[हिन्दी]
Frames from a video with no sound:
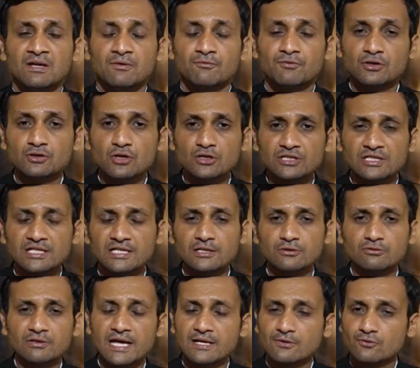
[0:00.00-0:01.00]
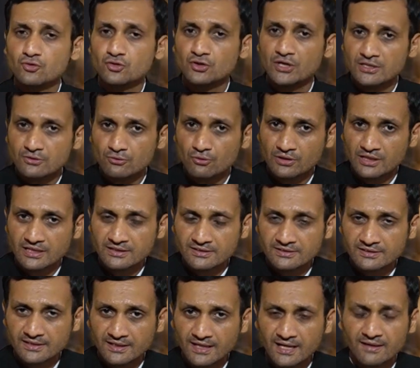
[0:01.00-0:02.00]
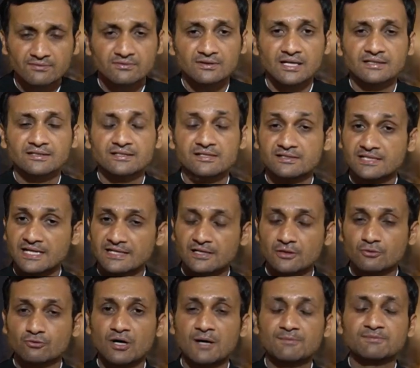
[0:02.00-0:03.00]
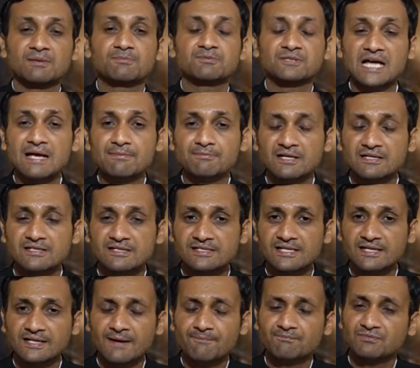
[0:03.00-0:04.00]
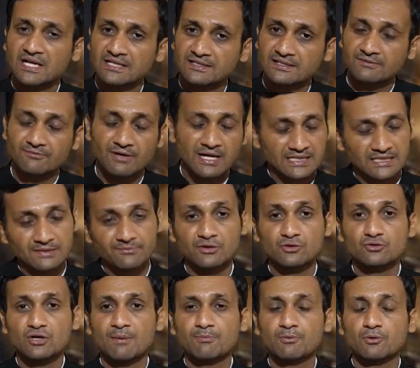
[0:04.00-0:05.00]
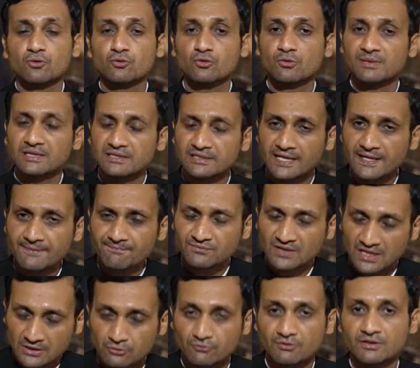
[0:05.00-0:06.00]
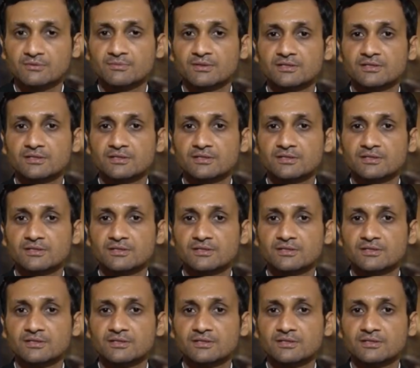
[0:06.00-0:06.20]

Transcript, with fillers: वीडियो चलेगी तो लाइक और शेयर जरूर कर दीजिएगा ताकि चैनल को आप सब्सक्राइब कर लीजिएगा ताकि बाकी वीडियो आप लोगों को मिलते रहे थैंक यू वेरी